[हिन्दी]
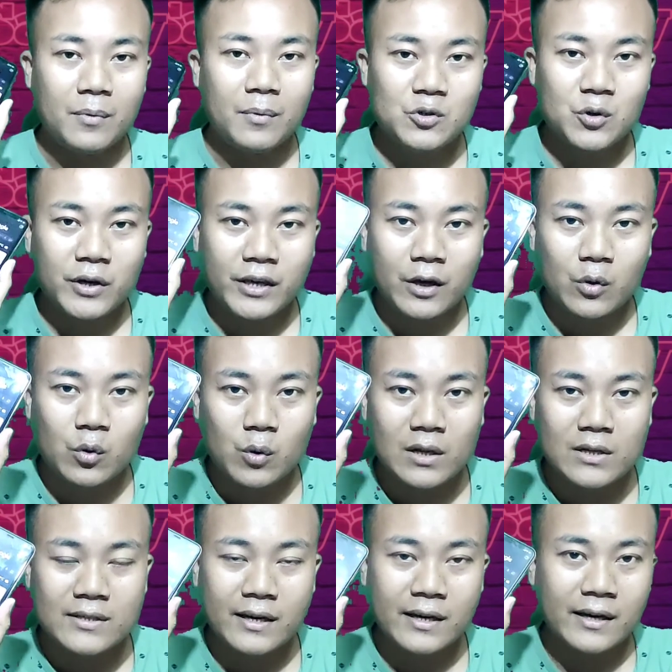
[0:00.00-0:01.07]
अभी जो है ये
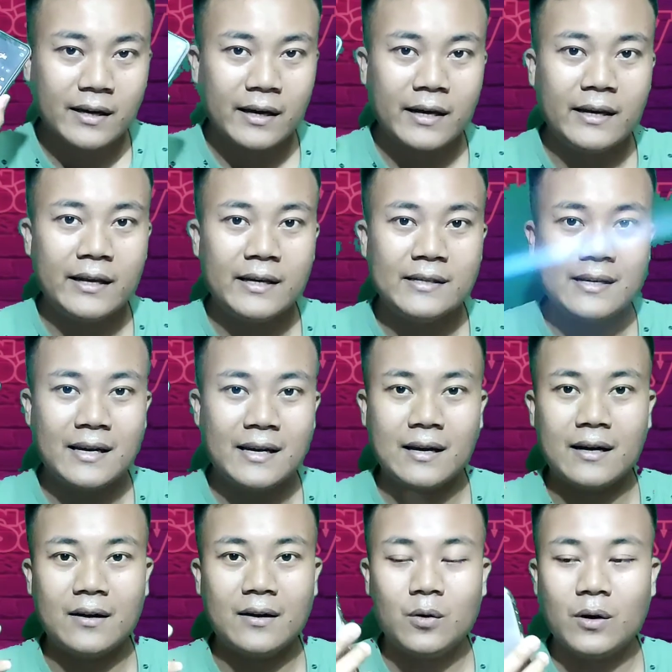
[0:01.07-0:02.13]
गूगल से कहीं नहीं
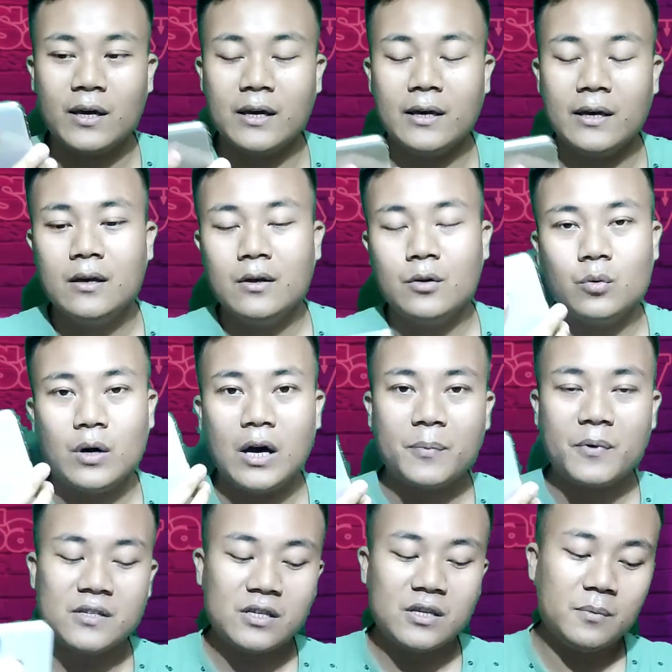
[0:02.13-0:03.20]
जाएगा ओके तो
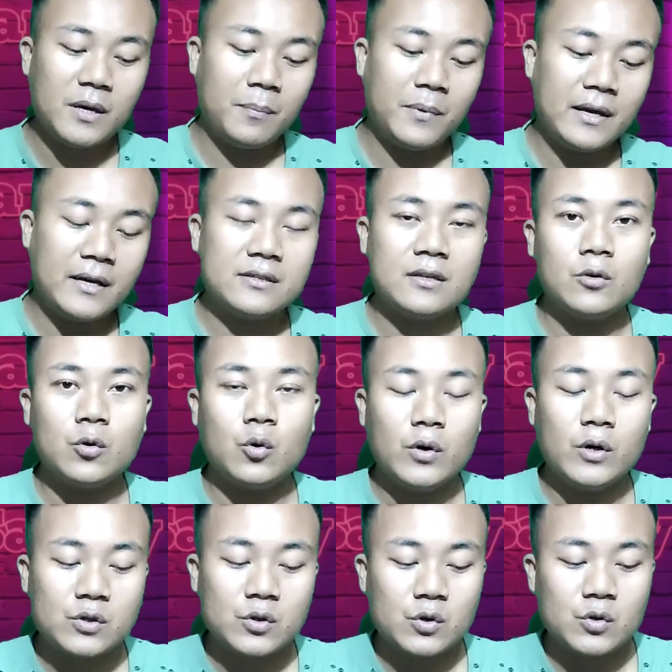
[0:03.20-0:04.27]
आप किसी भी एप्लीकेशन
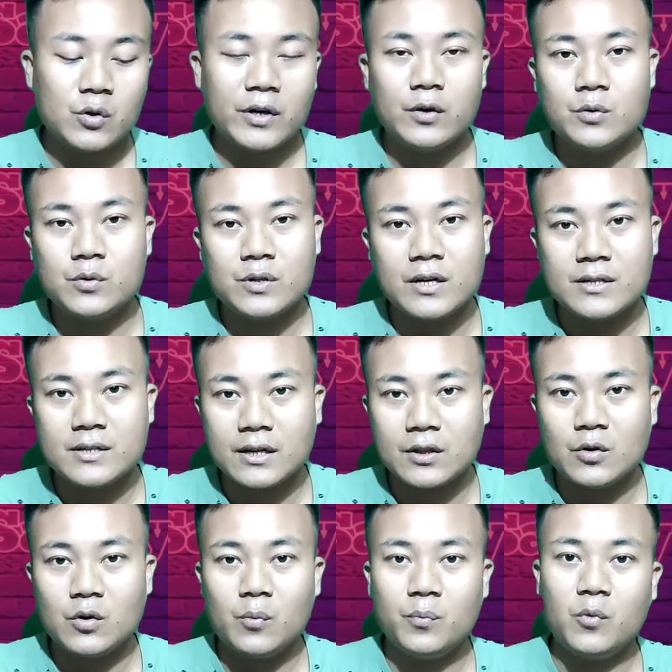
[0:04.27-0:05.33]
को इसको जो है यूज़ कर
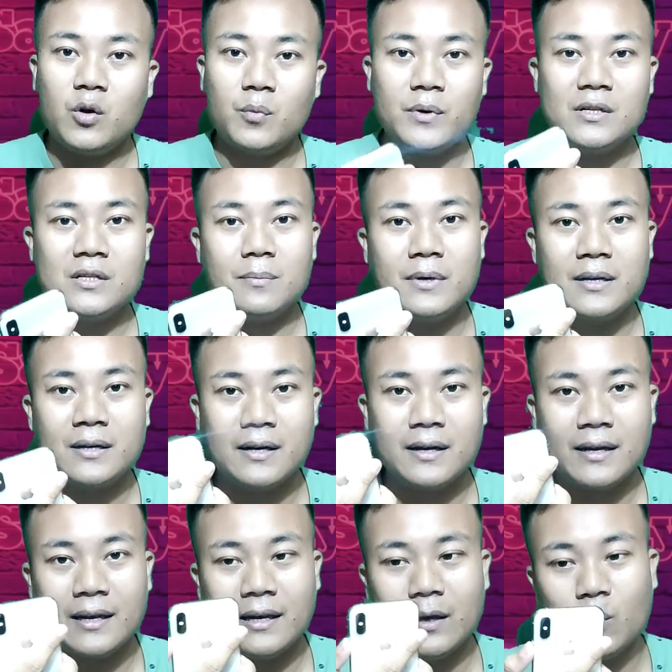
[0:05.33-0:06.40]
सकते हो और फिर से बंद
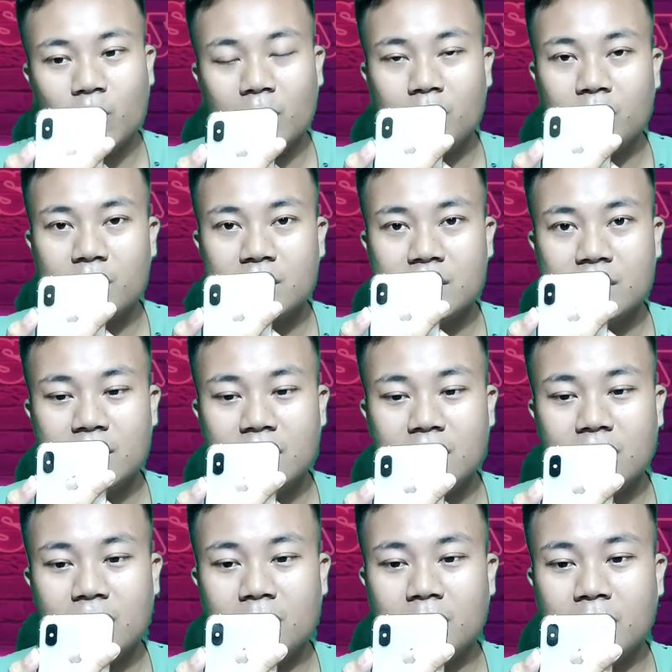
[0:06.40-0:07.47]
करने के लिए वही प्रोसेस
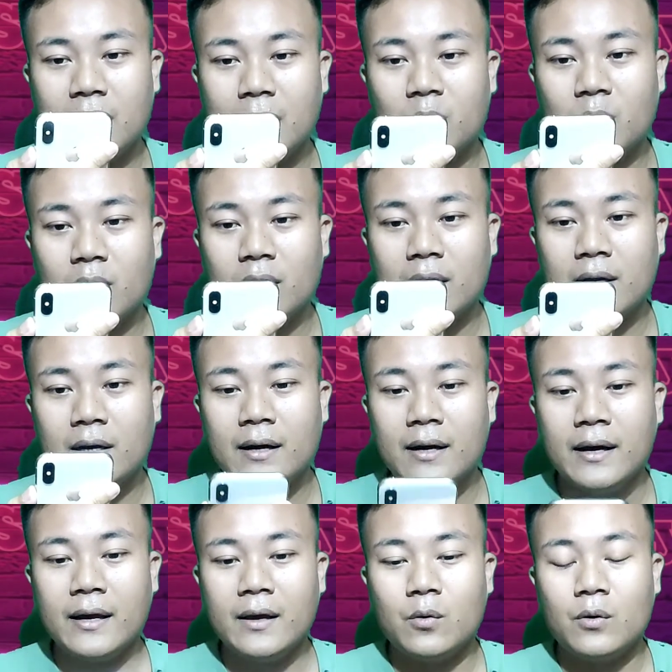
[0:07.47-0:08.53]
है तीन बार आपको क्लिक
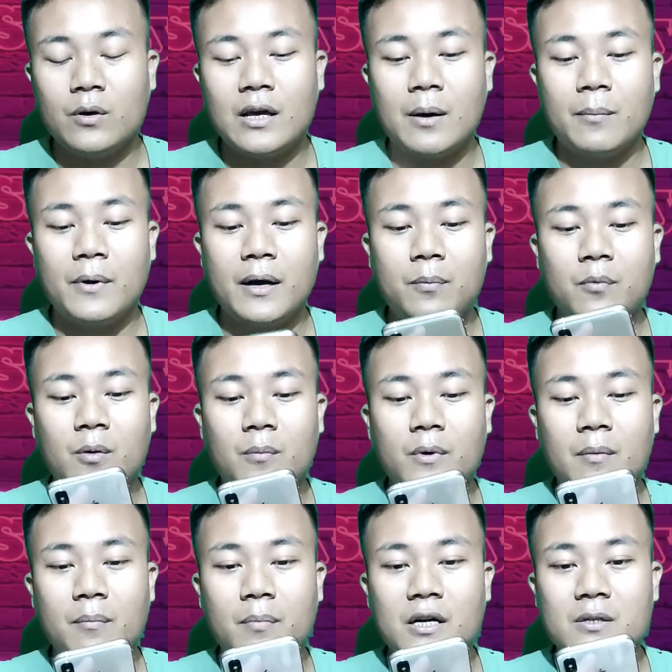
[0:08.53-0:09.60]
करना है और यहाँ पर आपको
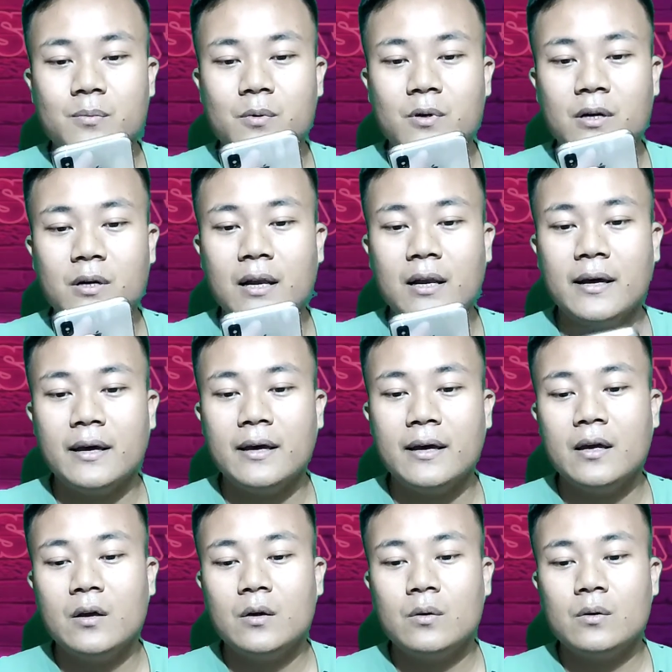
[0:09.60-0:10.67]
अपना पासवर्ड डालना है
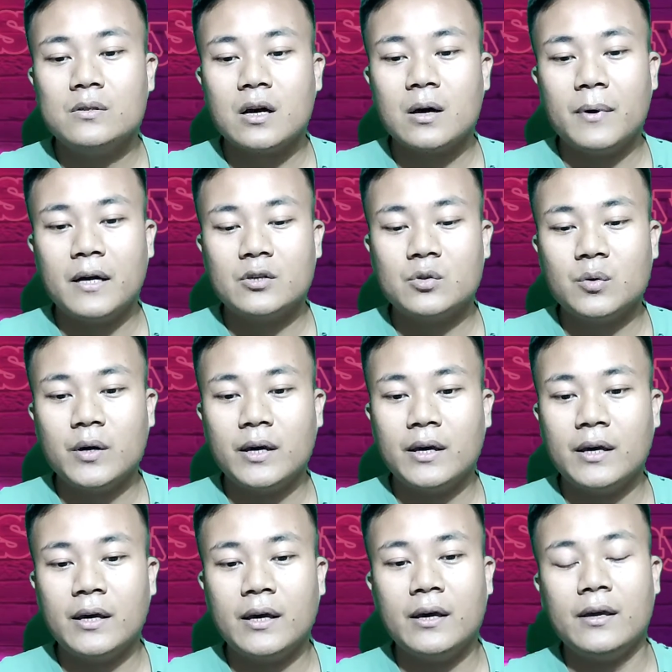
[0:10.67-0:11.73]
उसका बाद जो
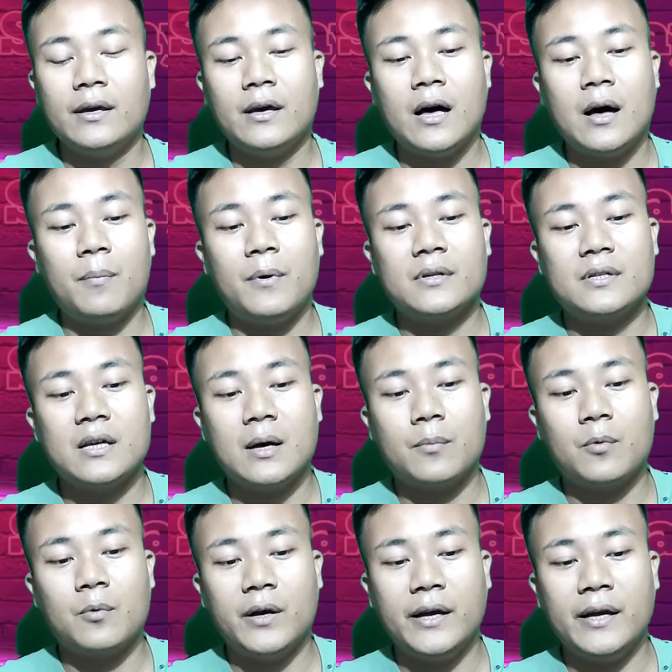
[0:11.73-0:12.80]
है ये यहाँ पर से
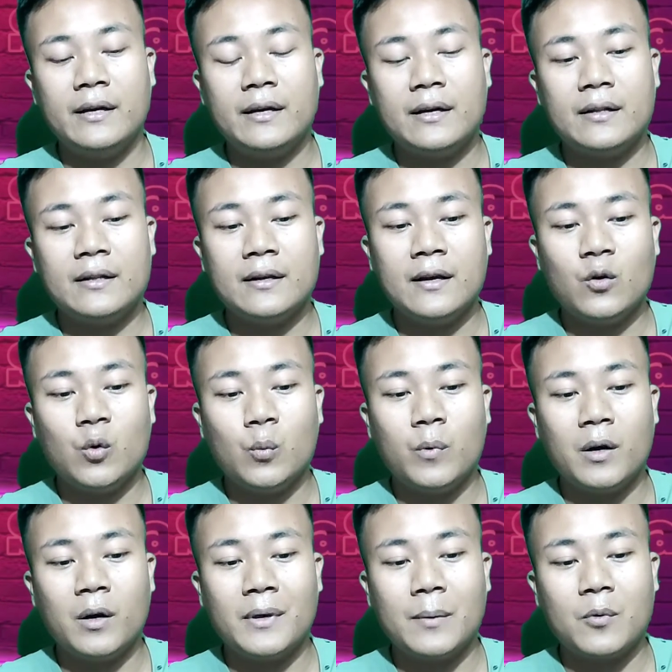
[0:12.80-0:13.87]
आपको इन कर देना है
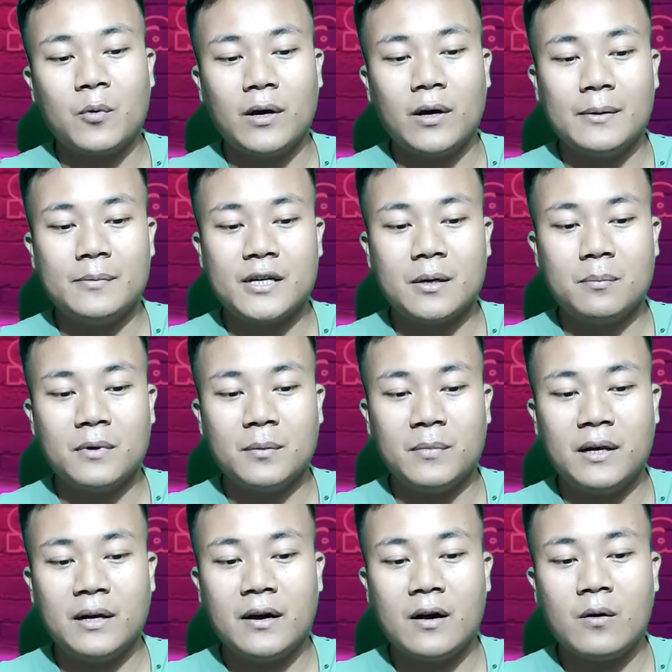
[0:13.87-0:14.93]
ऊपर में आपको लेफ्ट साइड
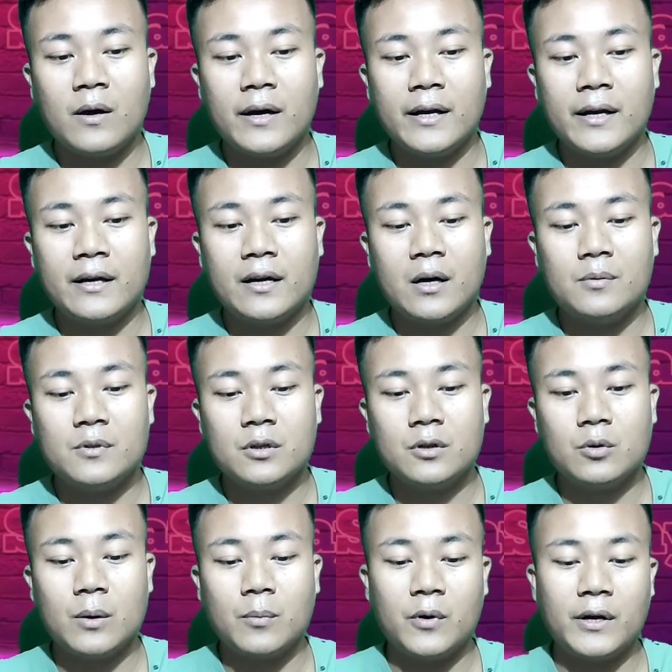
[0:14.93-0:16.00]
में मिल रहा होगा इन का
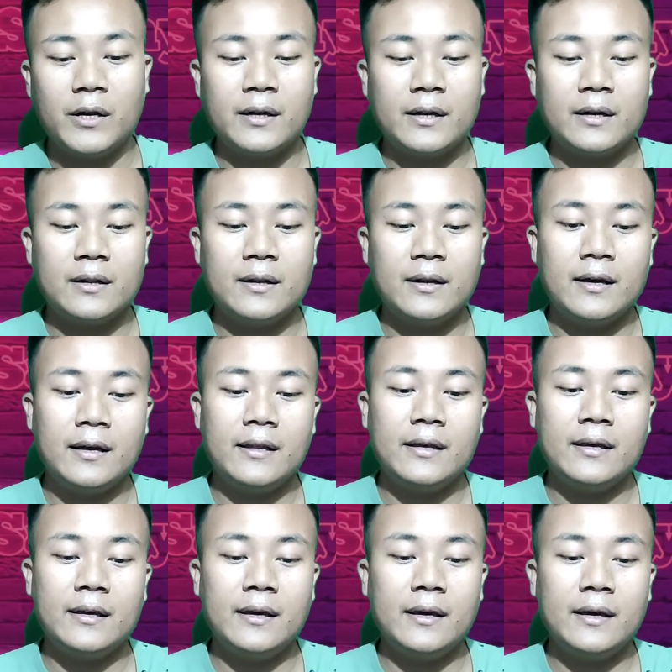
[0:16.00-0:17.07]
ऑप्शन तो आपको इन कर देना है
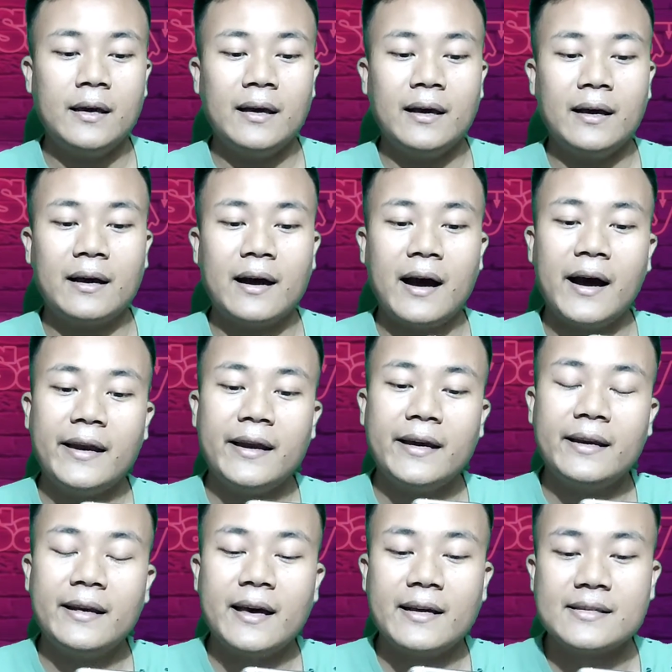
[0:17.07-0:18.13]
ये देखिए
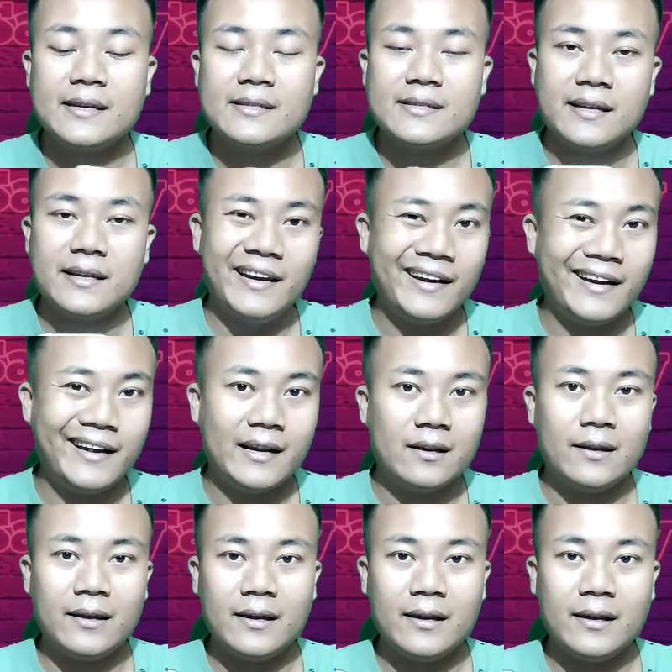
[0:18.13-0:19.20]
गाइडेड एक्सेस इन
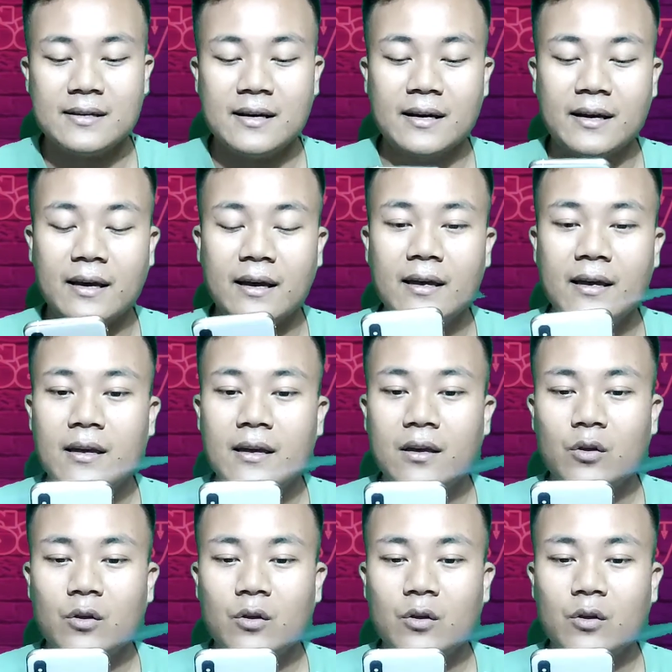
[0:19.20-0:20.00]
डेथ ऐसा आ गया